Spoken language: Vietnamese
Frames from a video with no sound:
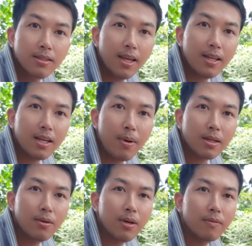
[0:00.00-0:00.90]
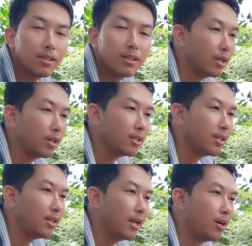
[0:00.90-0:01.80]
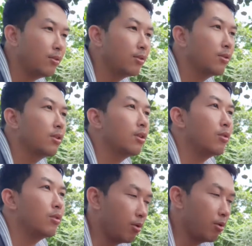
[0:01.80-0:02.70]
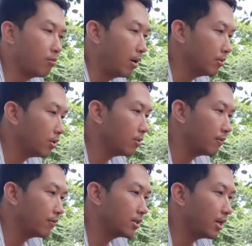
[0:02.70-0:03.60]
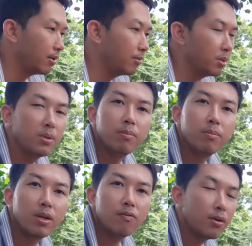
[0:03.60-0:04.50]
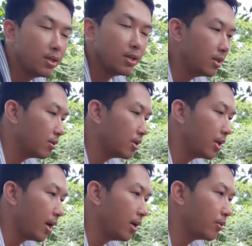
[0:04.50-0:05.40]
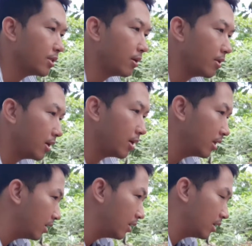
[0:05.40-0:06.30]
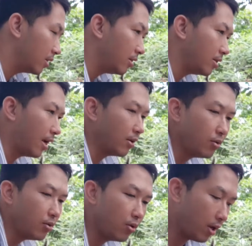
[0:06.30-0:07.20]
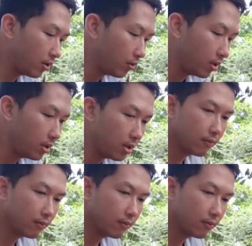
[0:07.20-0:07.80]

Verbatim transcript: Tre thì các bạn không cần phải loại tre dày đâu, loại mỏng mỏng nó không cần phải dày, bởi vì mình cũng vót đi để cho nó nhẹ. Quan trọng là nó già, nó có độ đàn hồi là được.